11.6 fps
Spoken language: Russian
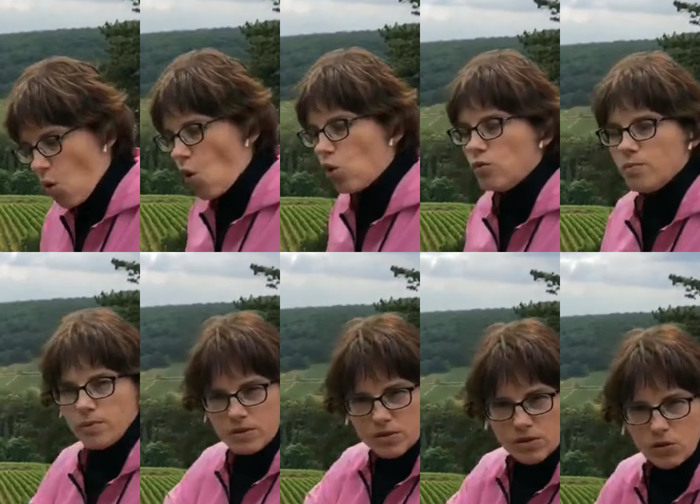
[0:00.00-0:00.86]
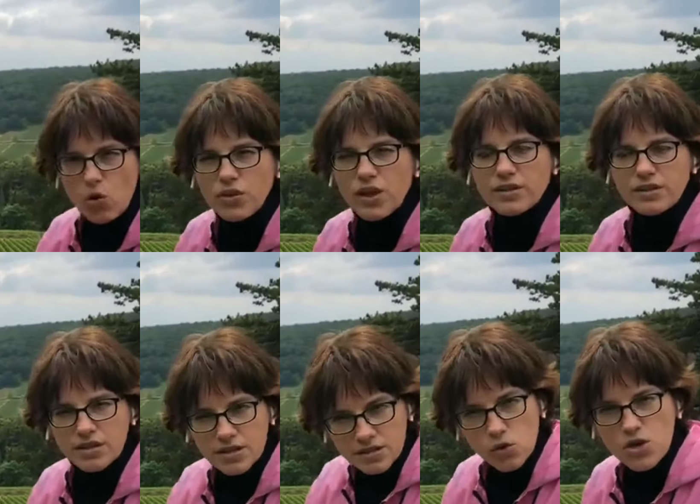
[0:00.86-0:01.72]
холм, склон, на, на
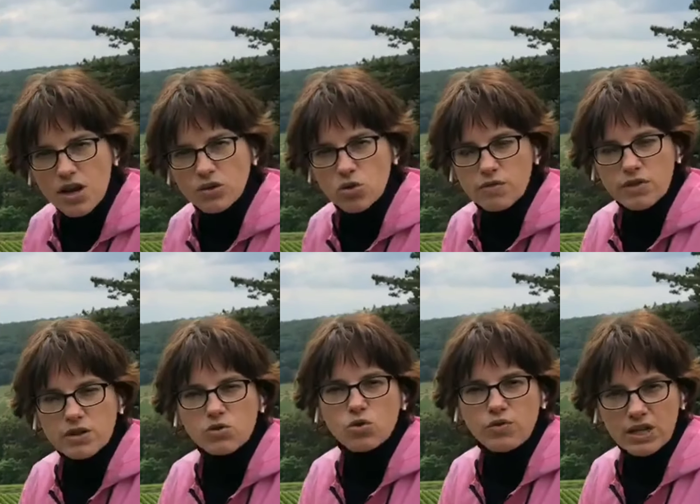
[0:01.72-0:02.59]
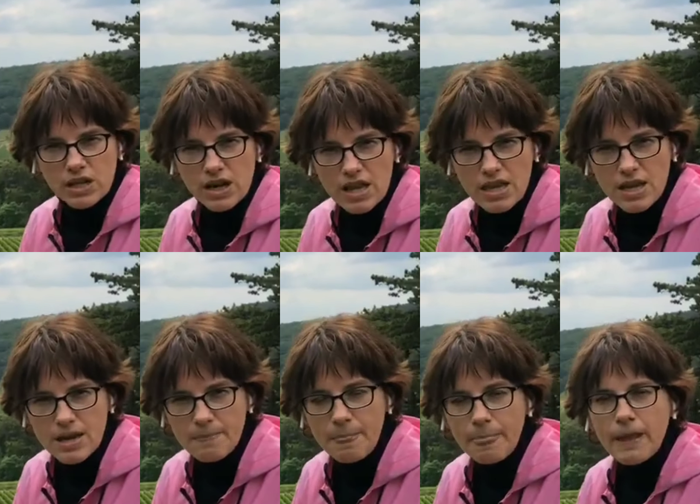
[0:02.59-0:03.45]
склоне которого растут виноградники.
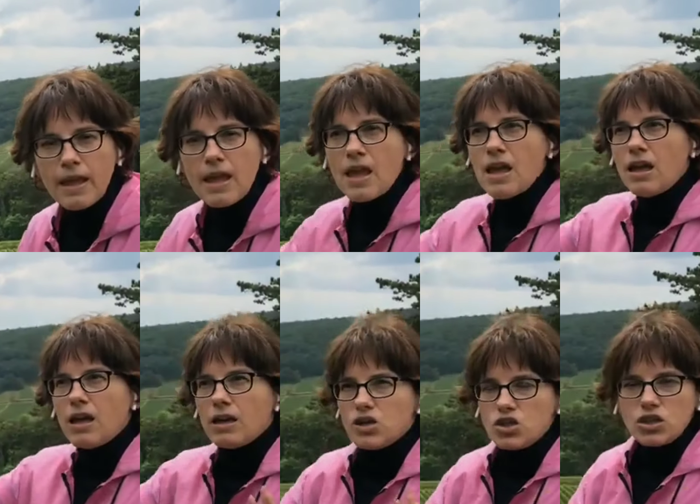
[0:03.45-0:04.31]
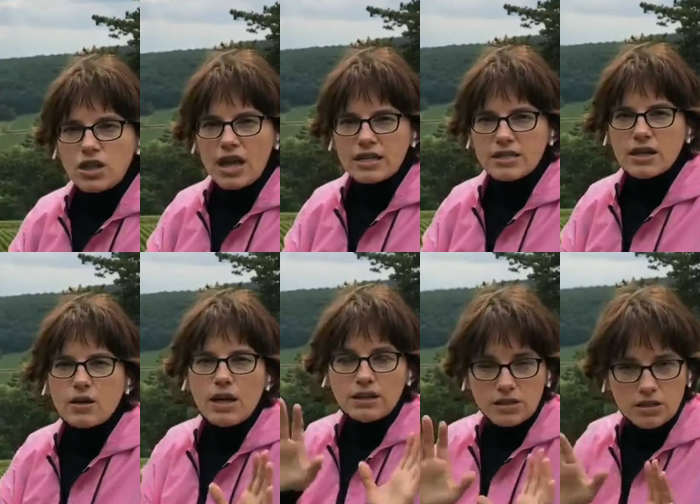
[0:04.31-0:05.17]
Э, считается,
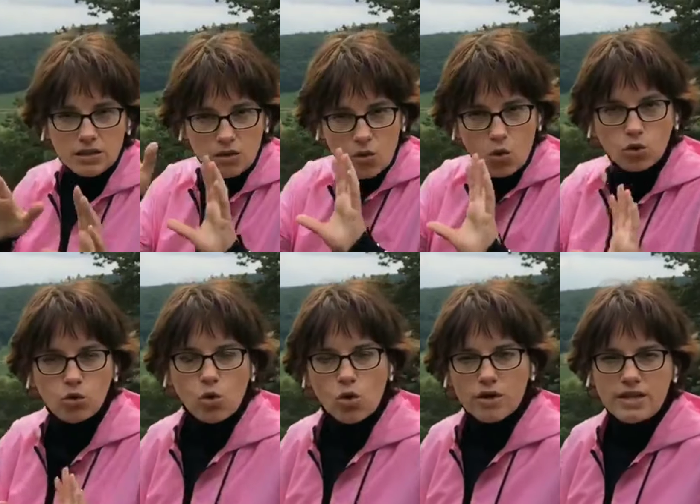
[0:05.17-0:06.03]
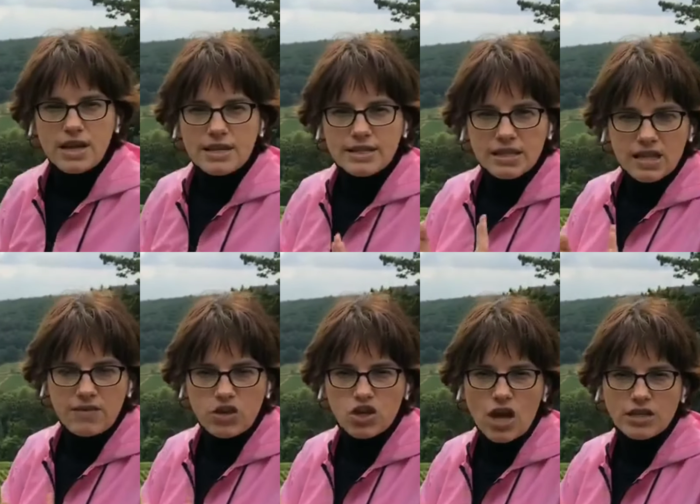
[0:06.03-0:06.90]
этот Кодор делится на две
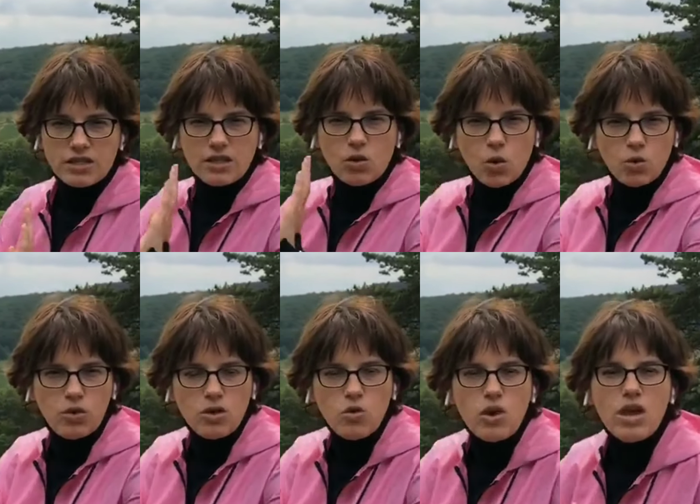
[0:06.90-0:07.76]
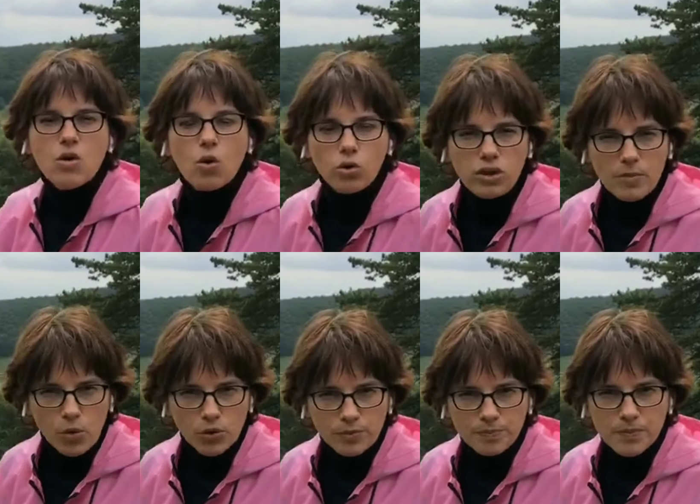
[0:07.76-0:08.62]
части Код де Ньюи, и
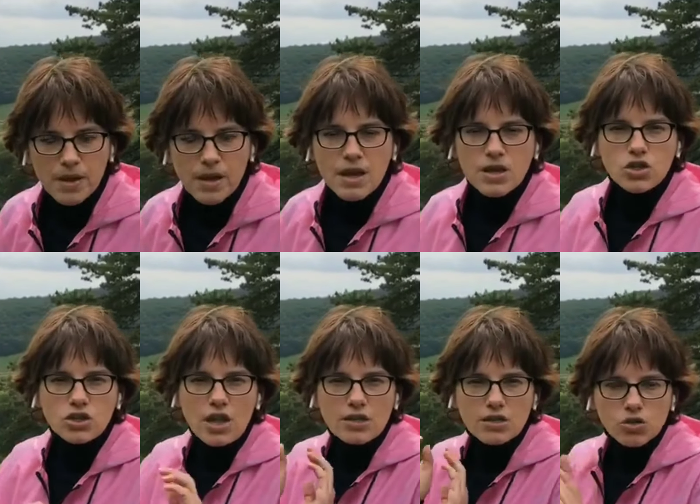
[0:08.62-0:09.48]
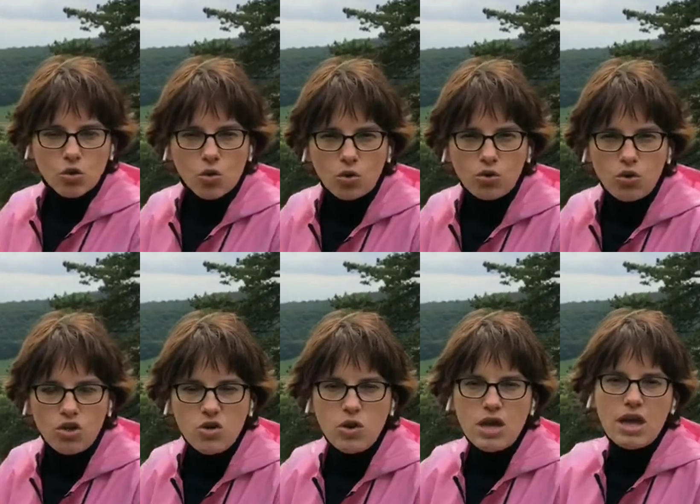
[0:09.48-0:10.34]
Кот-де-Бон. Считается, что код де
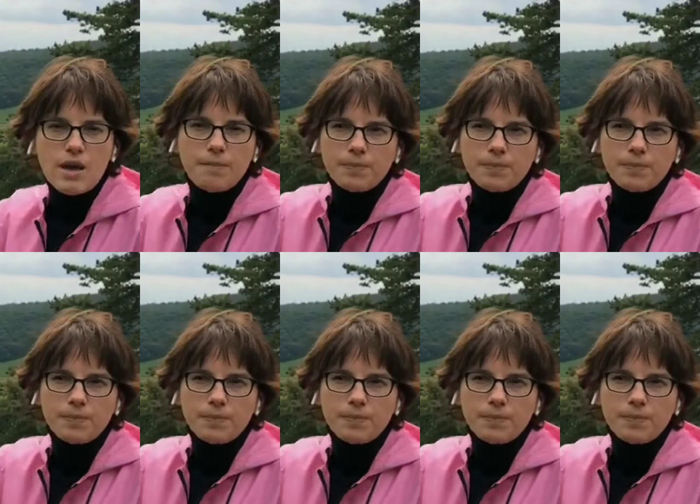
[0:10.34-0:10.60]
Ньюи